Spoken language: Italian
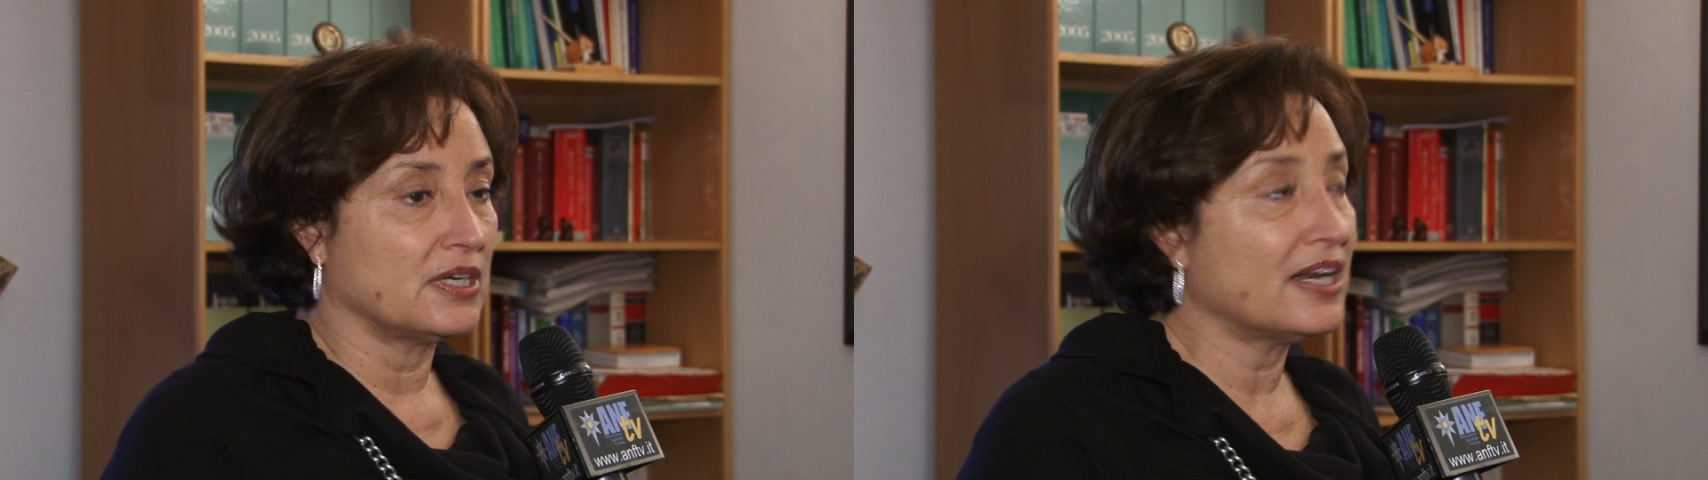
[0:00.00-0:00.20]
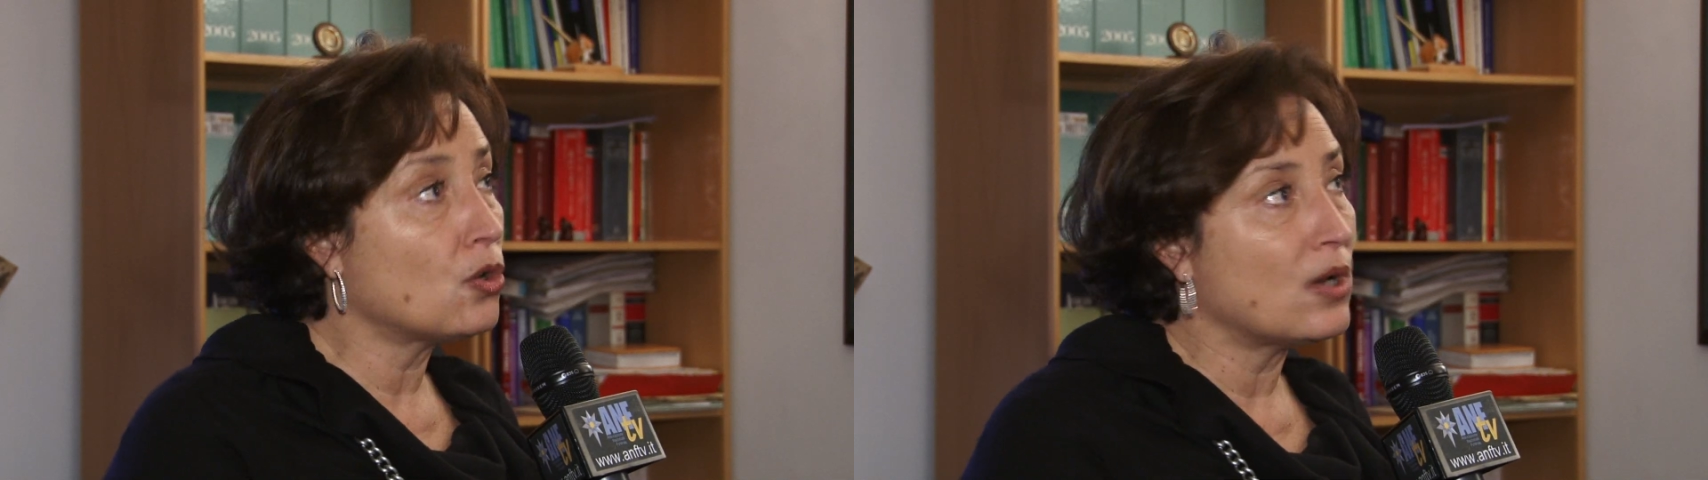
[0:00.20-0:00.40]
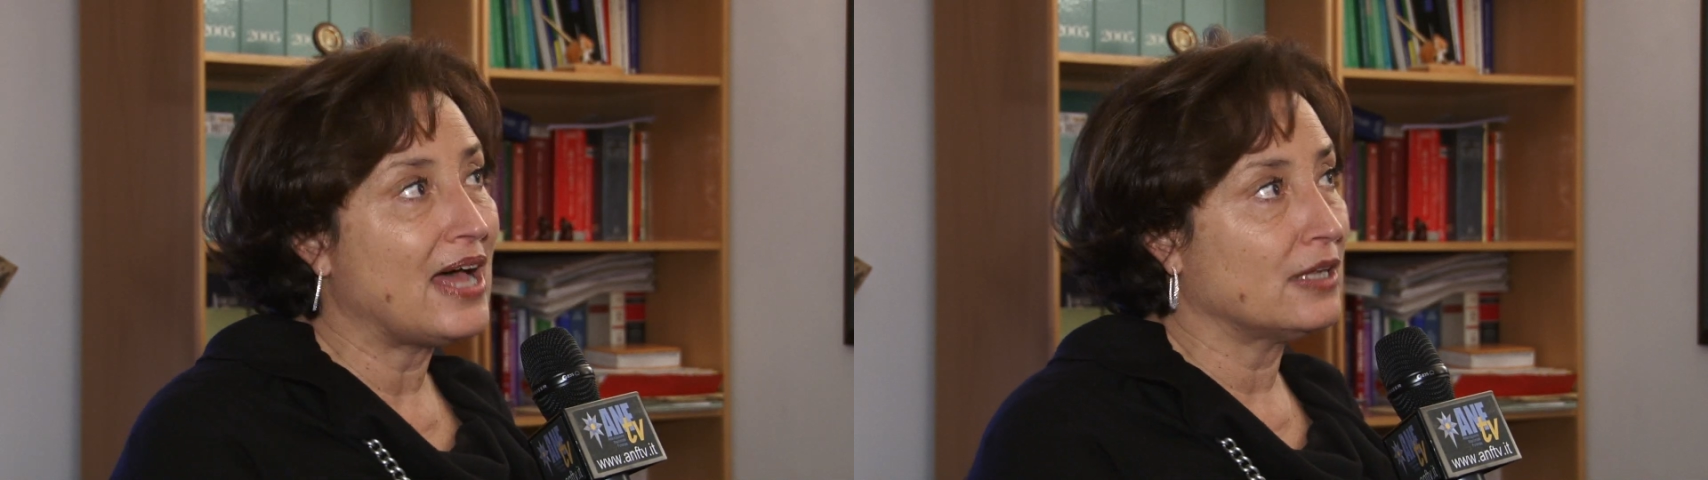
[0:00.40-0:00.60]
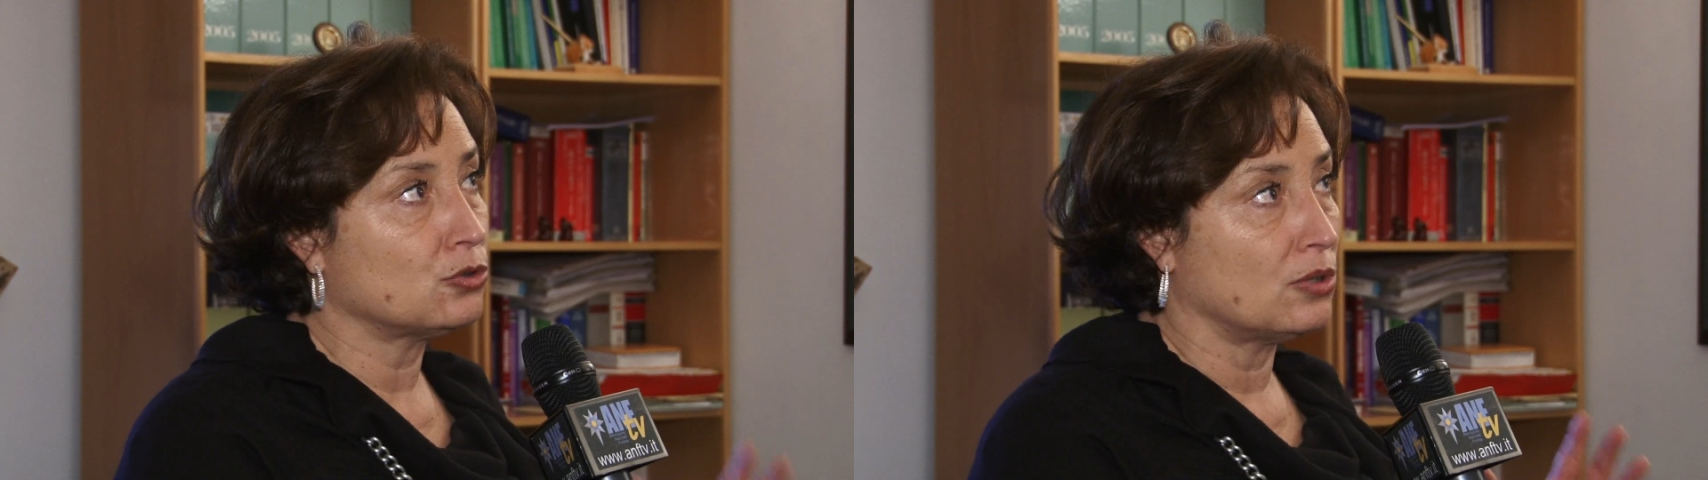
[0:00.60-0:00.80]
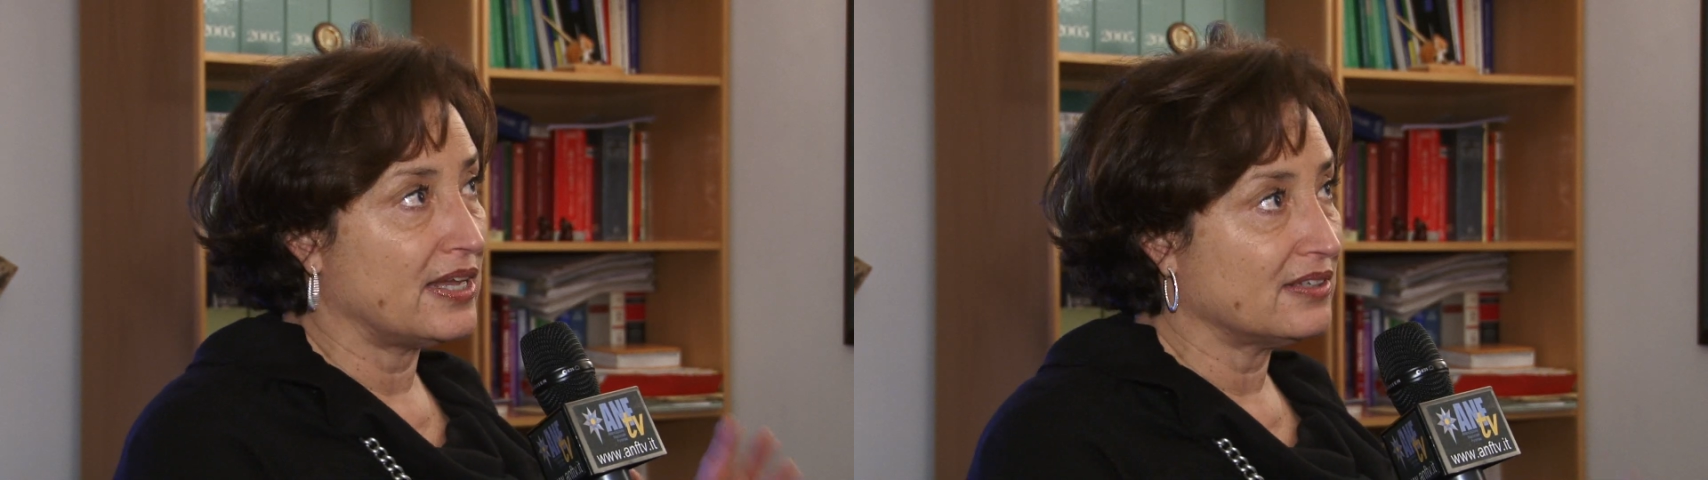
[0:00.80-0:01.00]

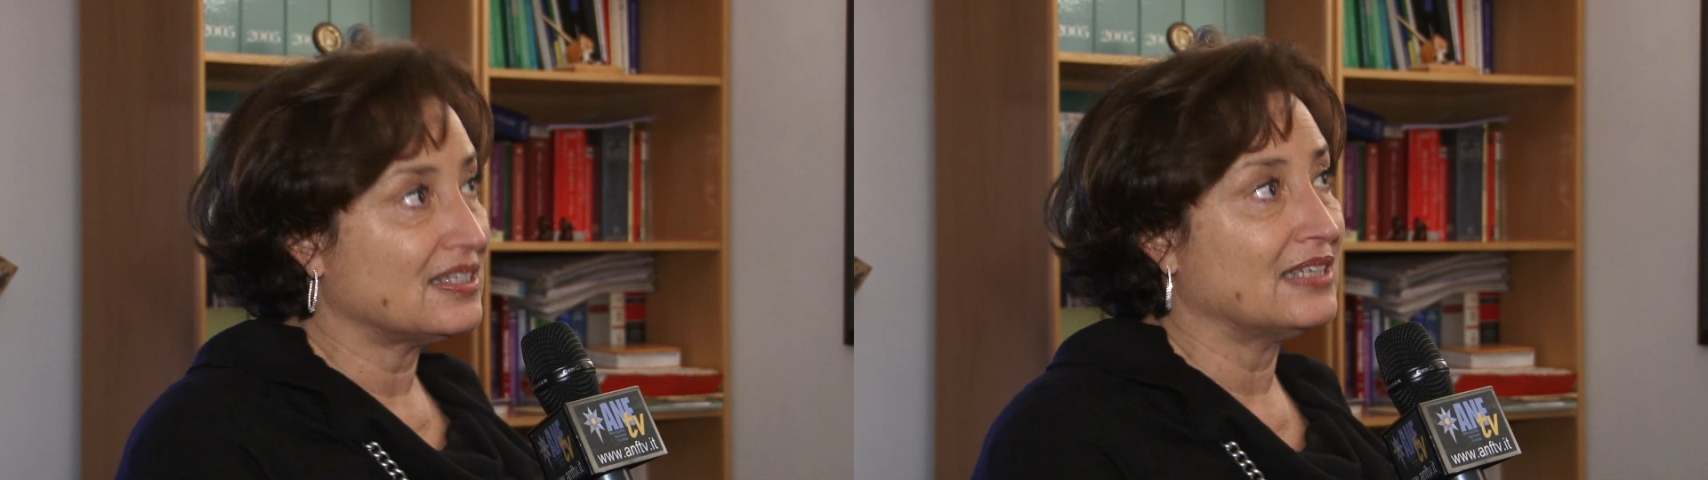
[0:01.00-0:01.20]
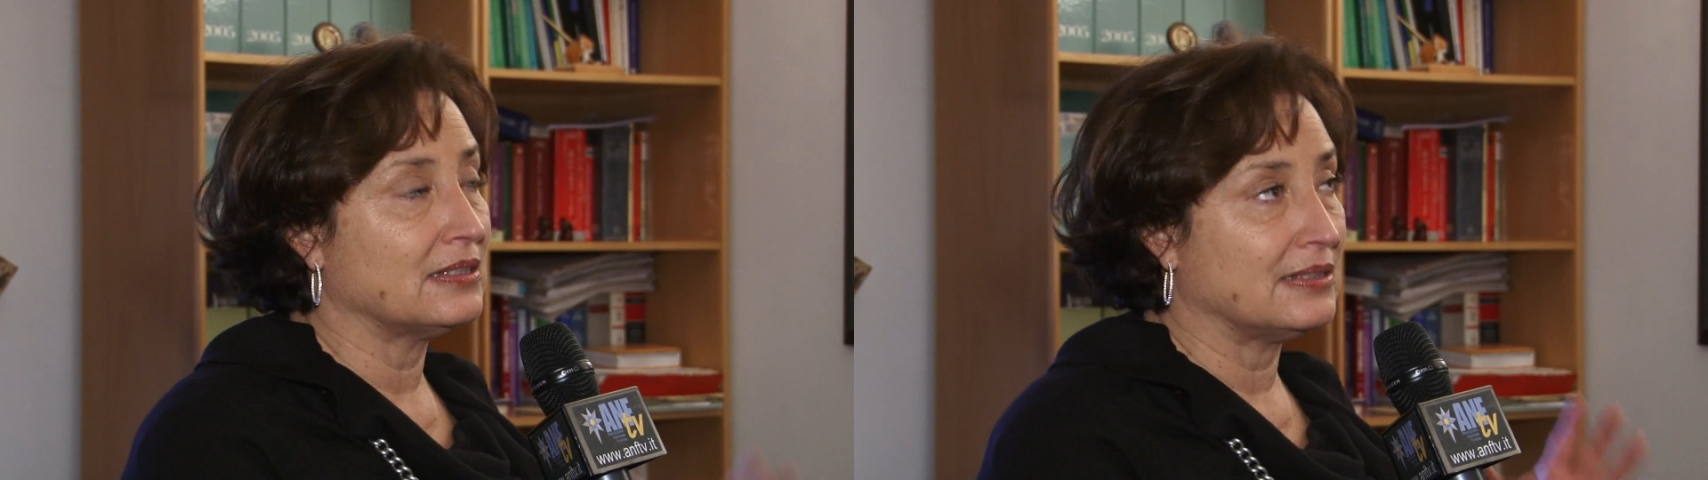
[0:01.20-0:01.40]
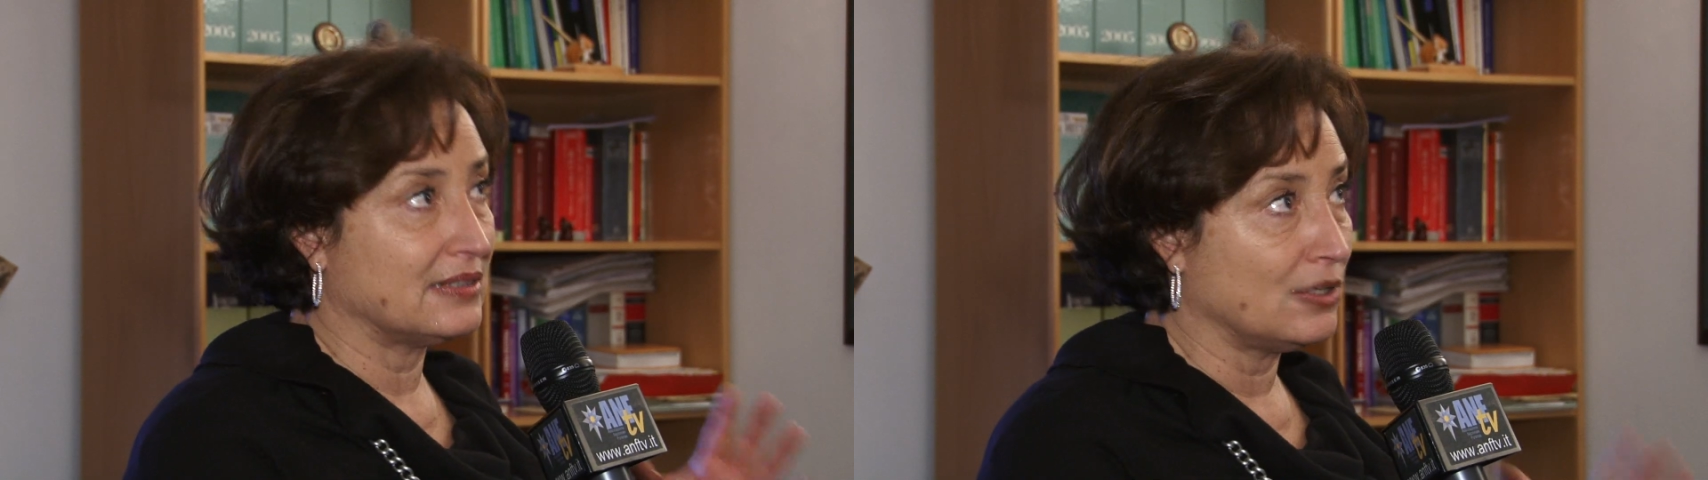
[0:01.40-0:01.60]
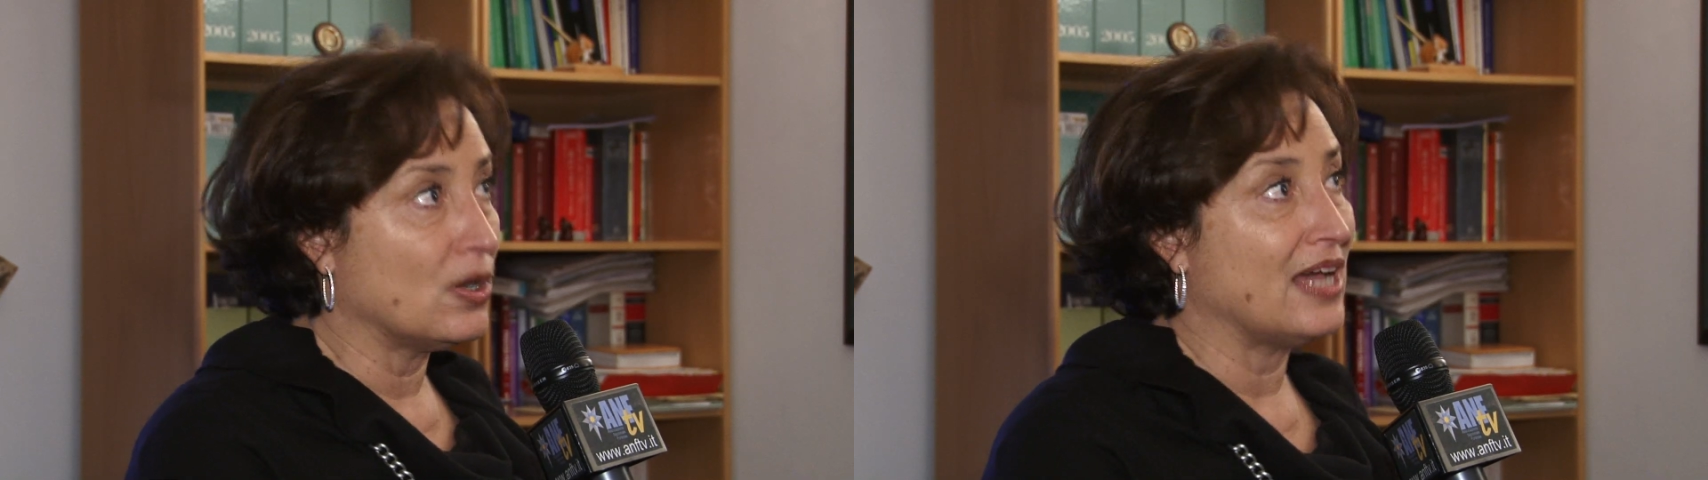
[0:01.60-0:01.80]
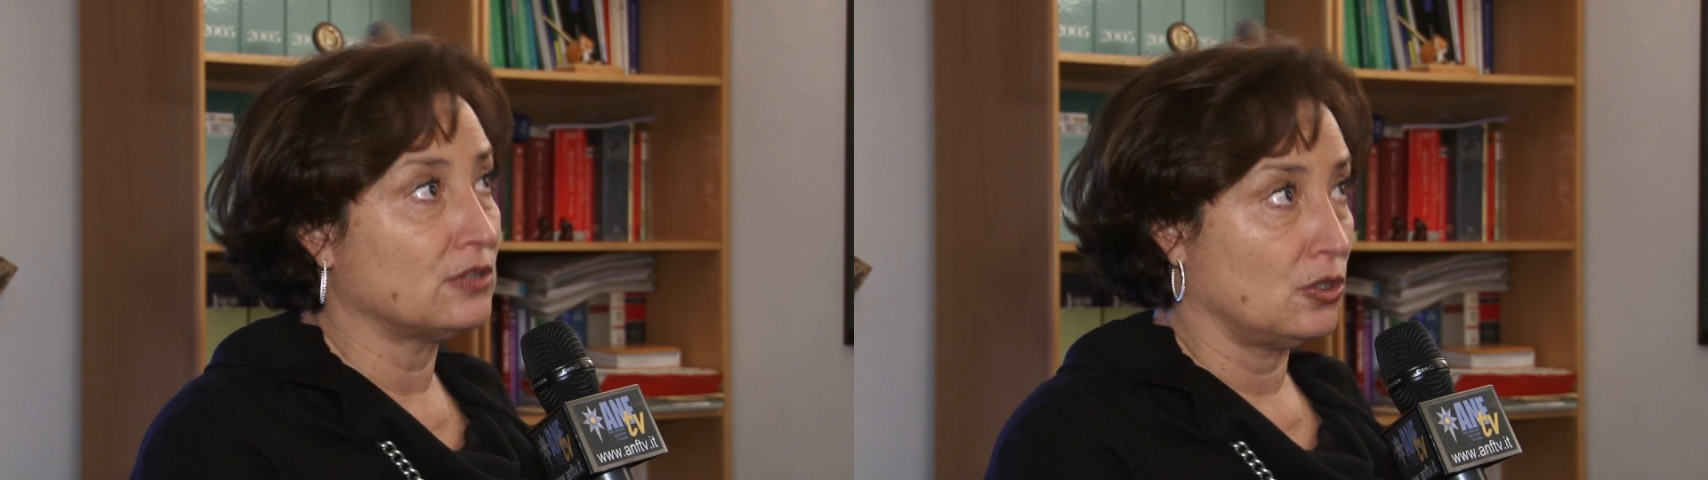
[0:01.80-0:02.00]
regolato, era stata
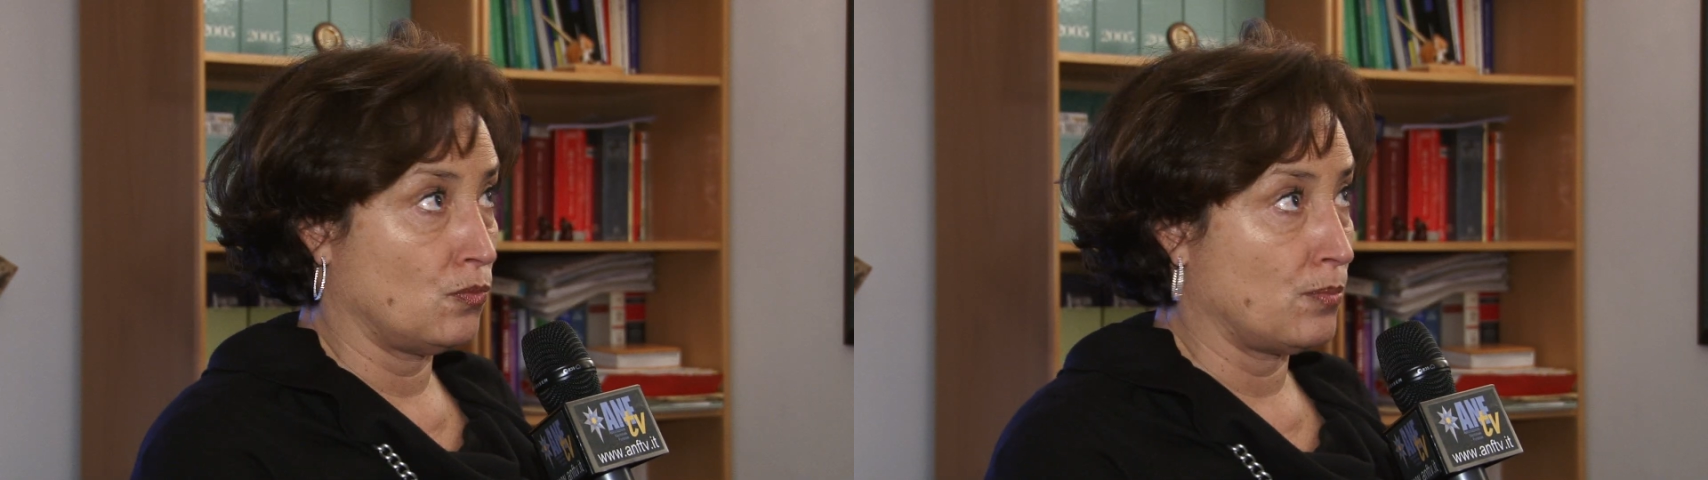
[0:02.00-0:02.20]
regolata in un